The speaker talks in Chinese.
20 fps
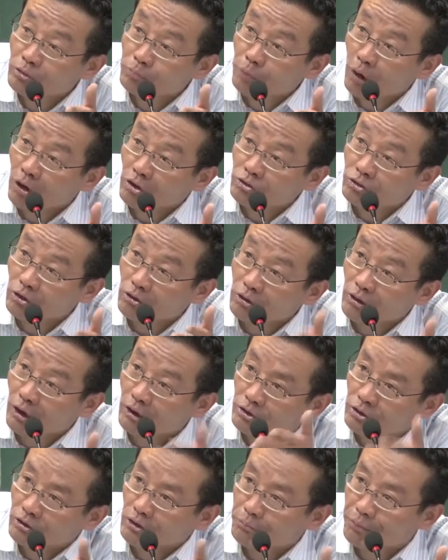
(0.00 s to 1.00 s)
时表示偶
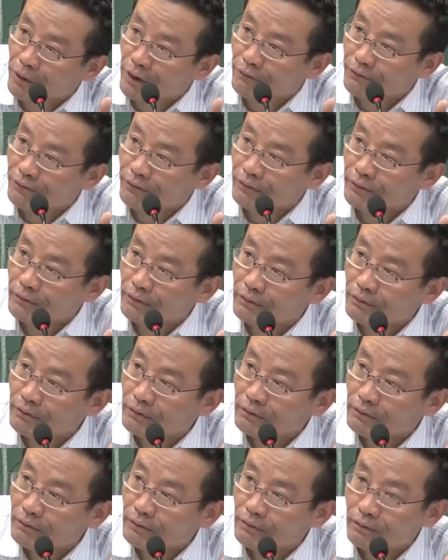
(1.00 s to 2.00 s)
然性和必然性？
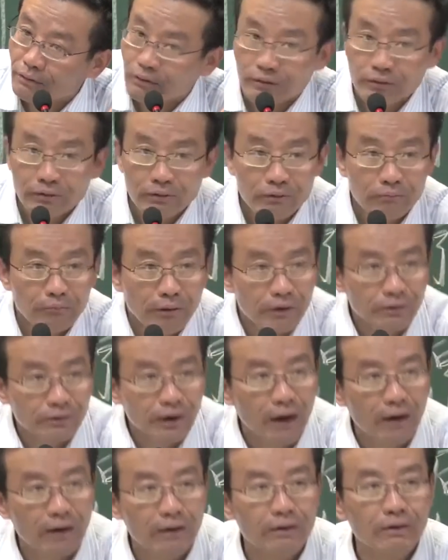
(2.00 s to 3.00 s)
没有
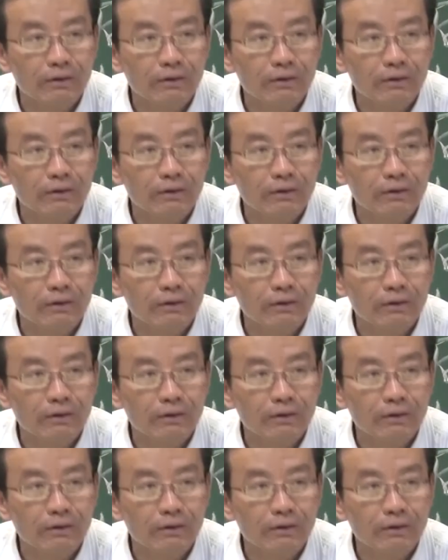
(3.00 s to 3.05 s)
的。